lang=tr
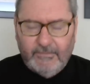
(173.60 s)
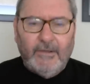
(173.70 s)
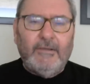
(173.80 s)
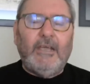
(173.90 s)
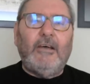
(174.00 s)
e,
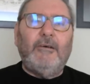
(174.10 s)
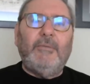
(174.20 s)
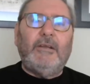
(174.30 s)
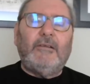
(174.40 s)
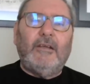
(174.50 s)
ve
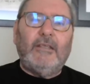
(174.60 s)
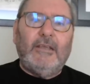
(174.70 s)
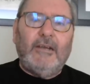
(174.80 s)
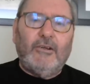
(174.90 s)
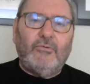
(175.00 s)
Amerikan
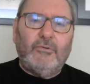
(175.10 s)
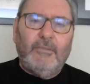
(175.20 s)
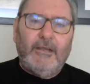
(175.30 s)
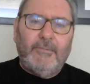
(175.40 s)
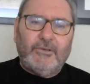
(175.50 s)

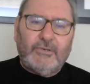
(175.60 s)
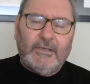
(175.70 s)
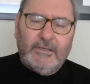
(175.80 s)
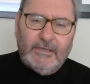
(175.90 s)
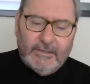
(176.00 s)
Genelkurmay
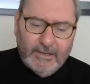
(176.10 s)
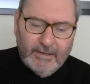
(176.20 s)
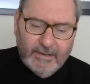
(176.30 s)
Başkanı'nın